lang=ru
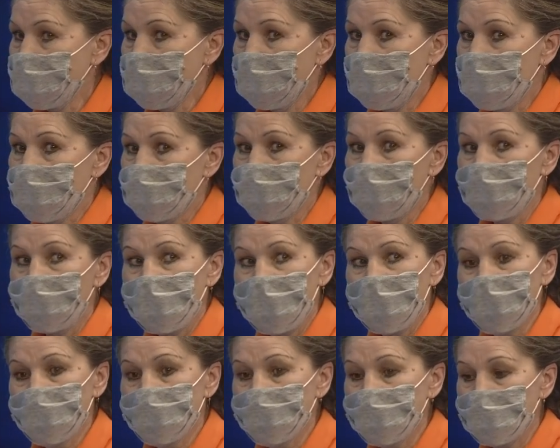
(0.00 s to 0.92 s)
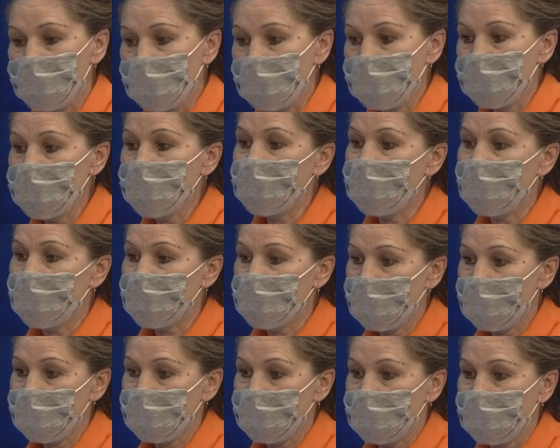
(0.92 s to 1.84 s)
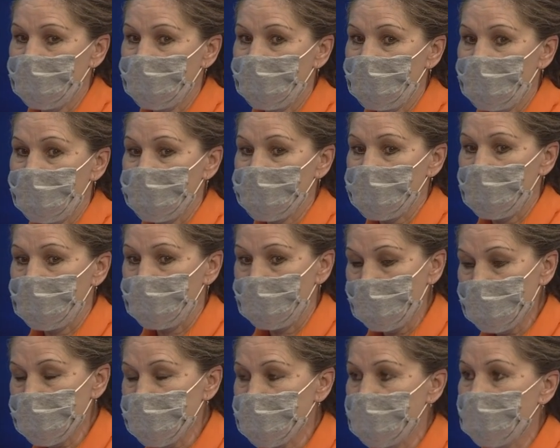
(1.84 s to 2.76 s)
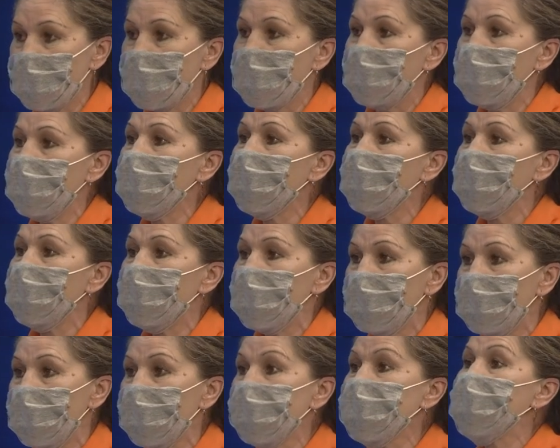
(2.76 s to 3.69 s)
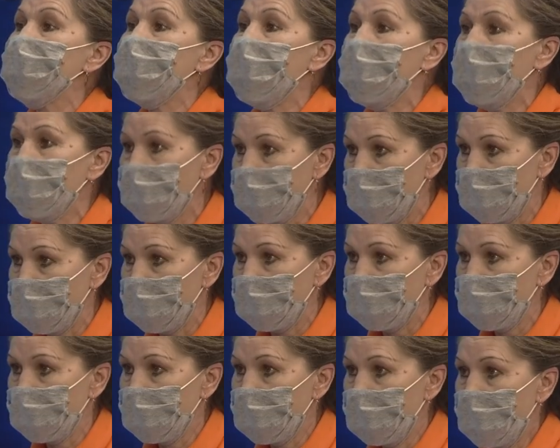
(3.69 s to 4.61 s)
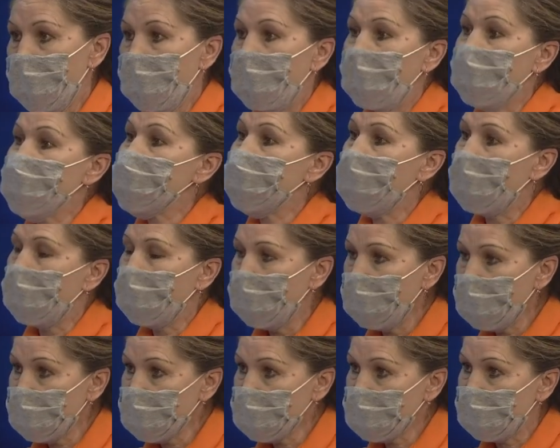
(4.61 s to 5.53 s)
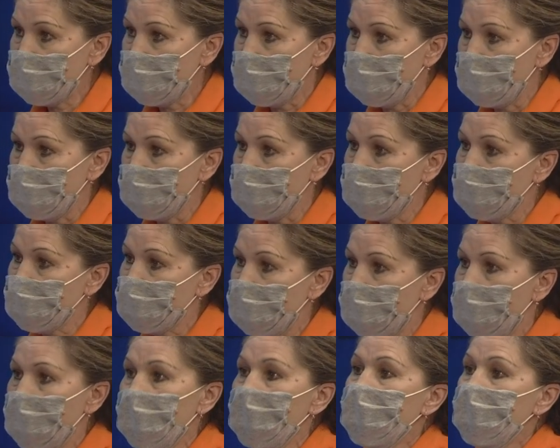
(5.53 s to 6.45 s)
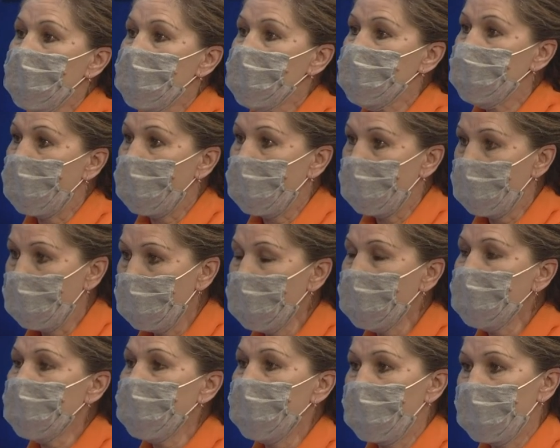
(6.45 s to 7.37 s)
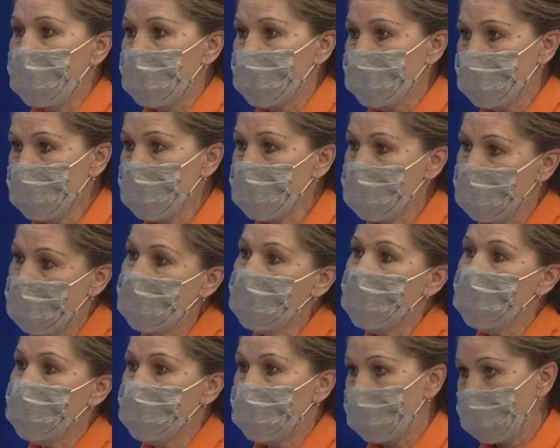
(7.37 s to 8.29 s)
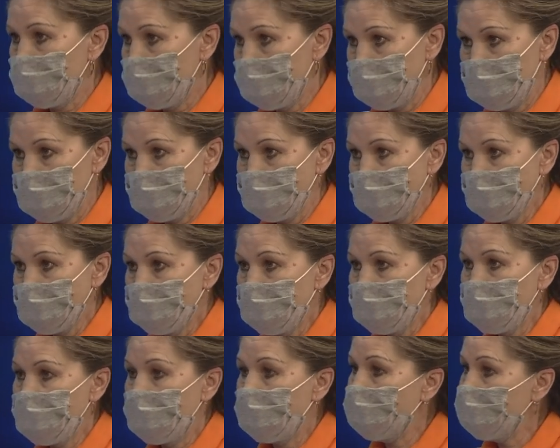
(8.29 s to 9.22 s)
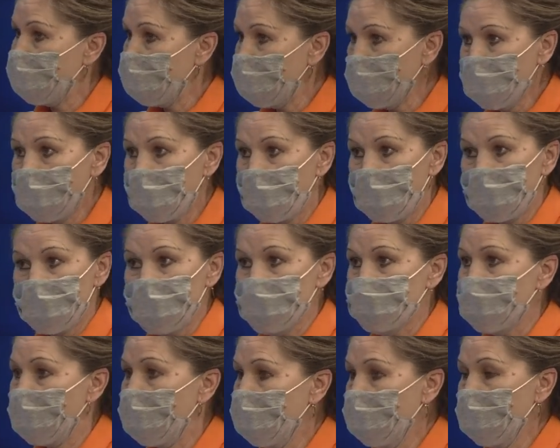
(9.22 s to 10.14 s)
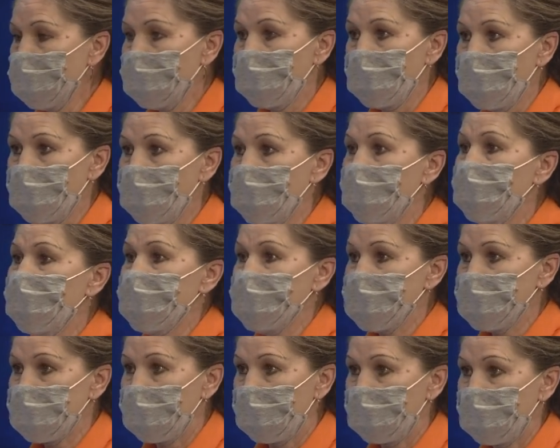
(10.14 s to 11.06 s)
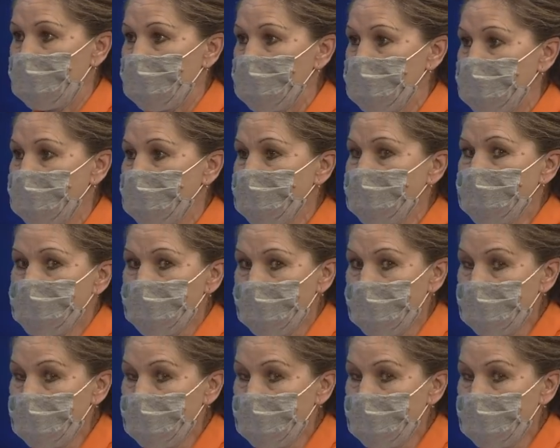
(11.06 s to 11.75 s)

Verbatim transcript: чтобы не шуметь, не кричать, как говорится, а просто ребенок у меня был спокойный. А спокойствие он уже спокойно, хорошо делает уроки. Вот я уехала, я сейчас спокойно могу его оставить. Мы